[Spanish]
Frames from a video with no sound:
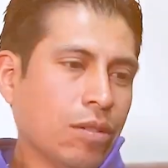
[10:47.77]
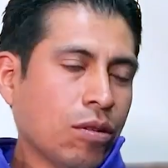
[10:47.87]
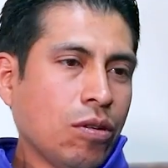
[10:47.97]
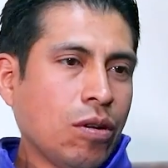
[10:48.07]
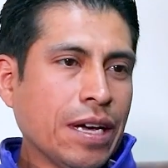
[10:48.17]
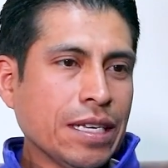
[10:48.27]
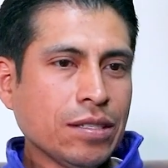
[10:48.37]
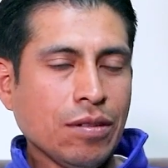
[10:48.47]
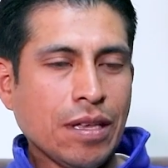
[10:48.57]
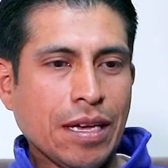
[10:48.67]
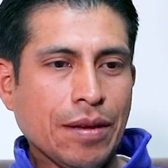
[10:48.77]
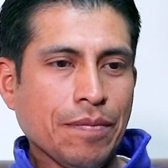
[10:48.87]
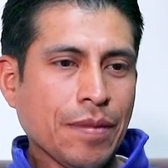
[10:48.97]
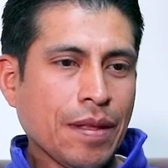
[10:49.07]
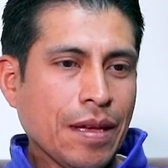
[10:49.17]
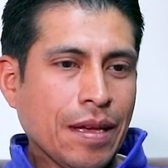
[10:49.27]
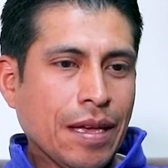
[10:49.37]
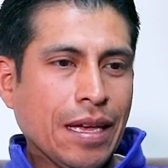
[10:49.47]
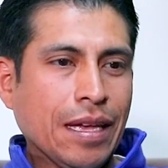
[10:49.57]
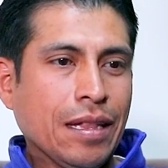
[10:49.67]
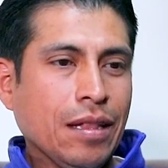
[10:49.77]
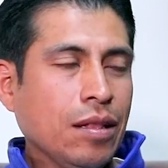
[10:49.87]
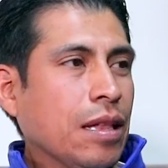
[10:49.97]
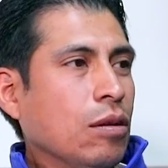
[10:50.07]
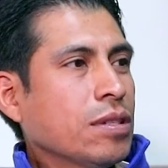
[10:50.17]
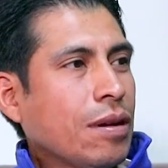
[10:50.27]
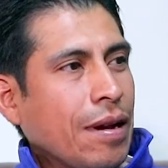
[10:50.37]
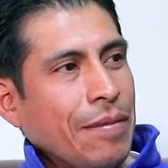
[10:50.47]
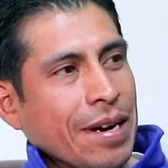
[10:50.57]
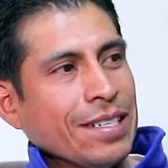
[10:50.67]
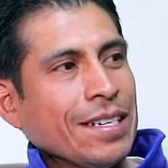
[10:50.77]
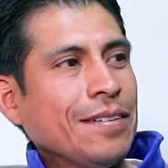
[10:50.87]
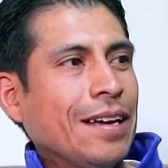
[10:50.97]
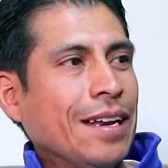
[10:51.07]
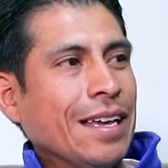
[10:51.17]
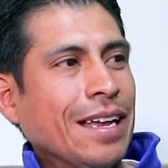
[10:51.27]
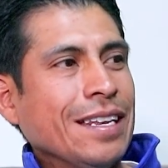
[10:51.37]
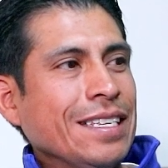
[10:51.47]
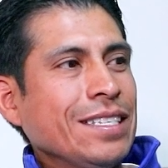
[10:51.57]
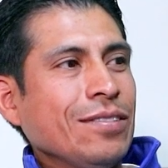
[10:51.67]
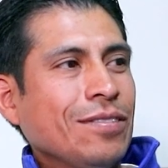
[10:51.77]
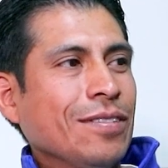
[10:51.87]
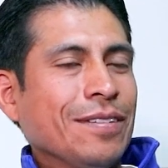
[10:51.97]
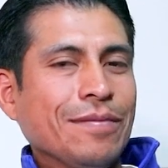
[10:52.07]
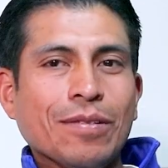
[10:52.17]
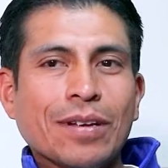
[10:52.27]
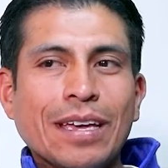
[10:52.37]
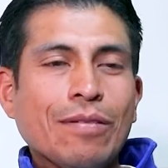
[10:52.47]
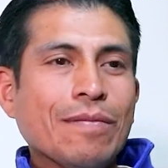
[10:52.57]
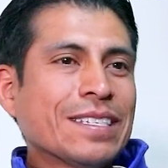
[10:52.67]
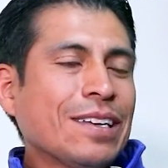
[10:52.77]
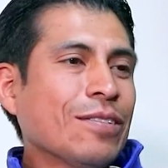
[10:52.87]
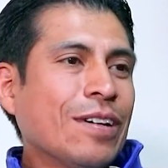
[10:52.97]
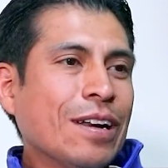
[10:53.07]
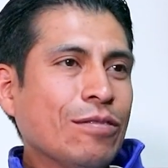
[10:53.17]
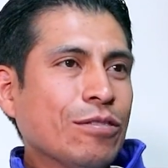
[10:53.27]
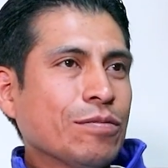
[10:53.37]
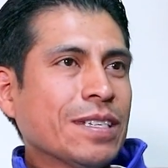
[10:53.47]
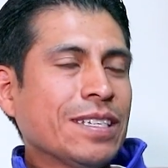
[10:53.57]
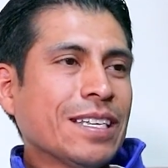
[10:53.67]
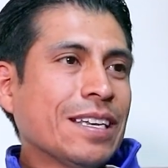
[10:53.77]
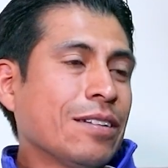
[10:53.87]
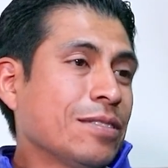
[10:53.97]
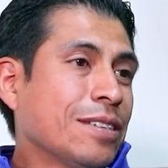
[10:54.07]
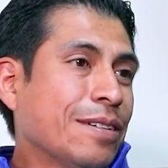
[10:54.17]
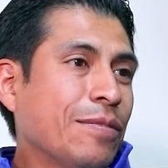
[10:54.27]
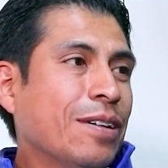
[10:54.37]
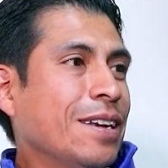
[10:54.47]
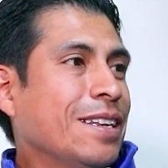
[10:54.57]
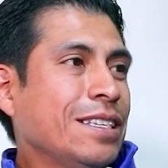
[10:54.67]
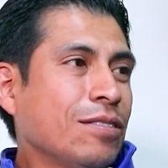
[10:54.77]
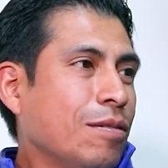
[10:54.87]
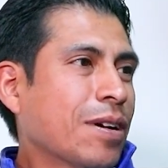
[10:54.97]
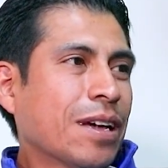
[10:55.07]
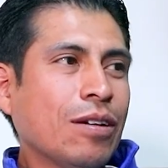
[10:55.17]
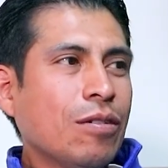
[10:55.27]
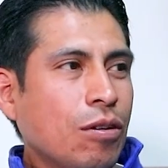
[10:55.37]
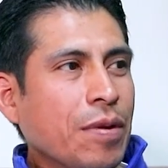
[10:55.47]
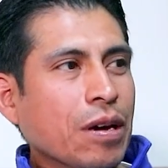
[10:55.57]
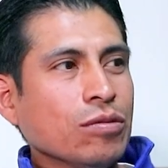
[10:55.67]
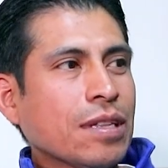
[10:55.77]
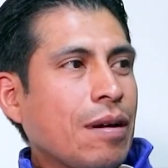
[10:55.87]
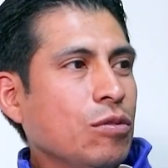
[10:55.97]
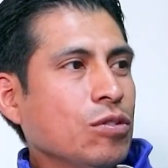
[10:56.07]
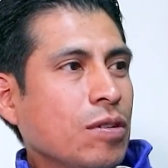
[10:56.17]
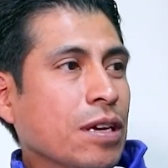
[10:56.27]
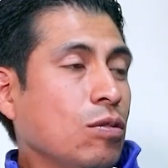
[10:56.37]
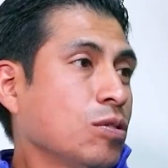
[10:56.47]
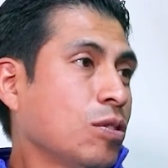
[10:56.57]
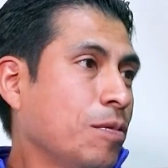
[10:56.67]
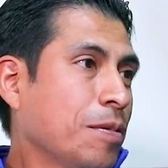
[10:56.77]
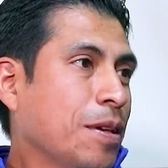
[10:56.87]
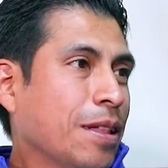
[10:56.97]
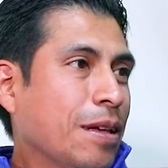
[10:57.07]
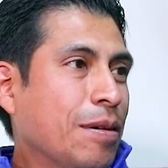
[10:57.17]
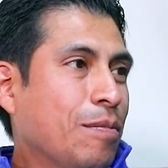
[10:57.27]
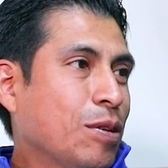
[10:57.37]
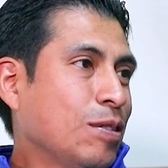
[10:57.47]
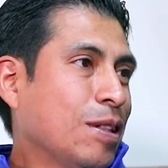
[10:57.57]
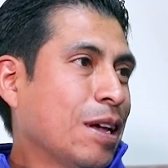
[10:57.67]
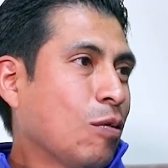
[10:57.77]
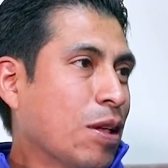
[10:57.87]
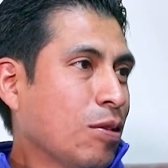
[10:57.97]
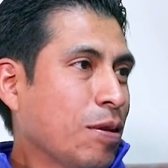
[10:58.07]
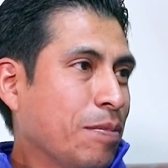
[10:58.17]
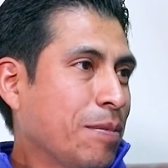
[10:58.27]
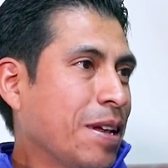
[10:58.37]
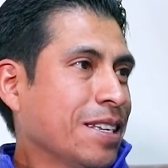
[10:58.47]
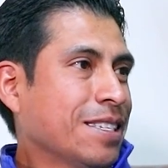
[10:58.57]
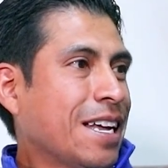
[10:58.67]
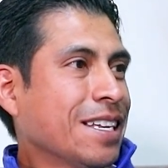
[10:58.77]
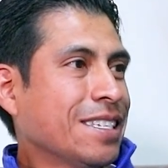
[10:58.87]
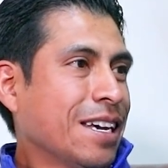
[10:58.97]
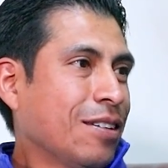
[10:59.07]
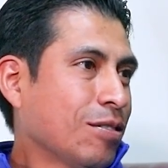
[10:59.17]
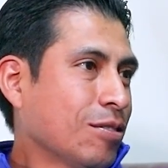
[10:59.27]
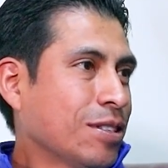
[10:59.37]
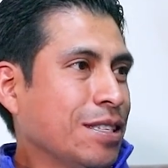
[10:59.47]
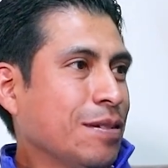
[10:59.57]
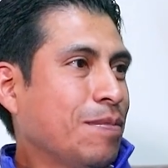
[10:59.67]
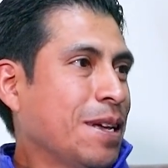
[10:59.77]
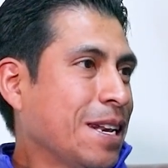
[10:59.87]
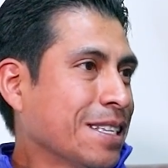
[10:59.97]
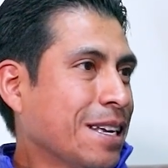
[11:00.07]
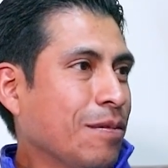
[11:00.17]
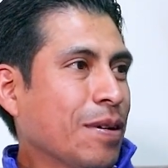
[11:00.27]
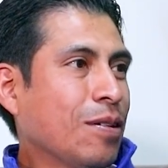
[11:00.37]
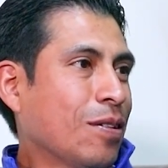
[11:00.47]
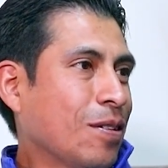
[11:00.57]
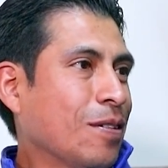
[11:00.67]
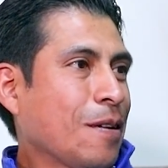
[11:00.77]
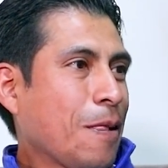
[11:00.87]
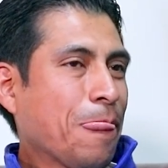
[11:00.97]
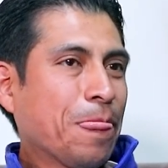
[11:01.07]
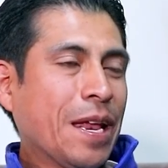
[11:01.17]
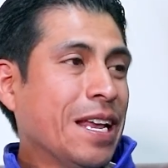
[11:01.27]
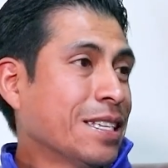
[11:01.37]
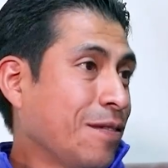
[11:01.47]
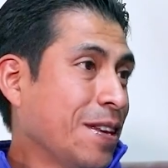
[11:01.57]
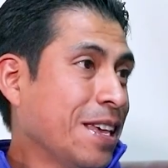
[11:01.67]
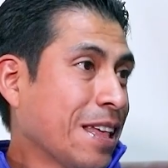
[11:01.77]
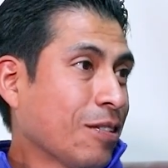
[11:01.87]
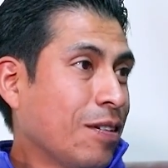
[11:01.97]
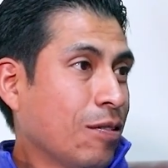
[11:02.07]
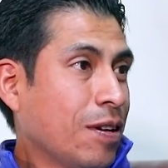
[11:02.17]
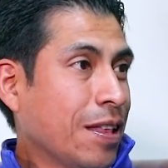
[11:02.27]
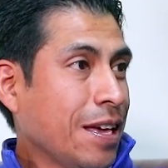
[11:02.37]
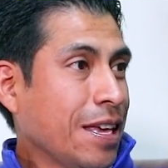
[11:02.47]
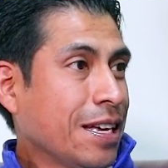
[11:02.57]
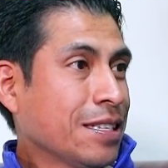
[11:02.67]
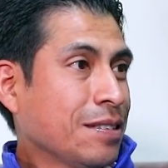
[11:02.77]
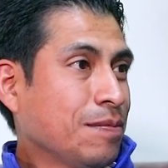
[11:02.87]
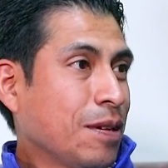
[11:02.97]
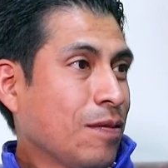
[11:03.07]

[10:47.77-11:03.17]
en torno a esto de, eh, ¿Te gustaba la marcha al, inicio? Eh, porque he conversado con algunos marchistas y ellos dicen, bueno, al inicio como que no, no me gustaba mucho. Incluso te habían puesto en taekwondo en primera instancia, en otras disciplinas, a lo mejor tenías afinidad con alguna de ellas,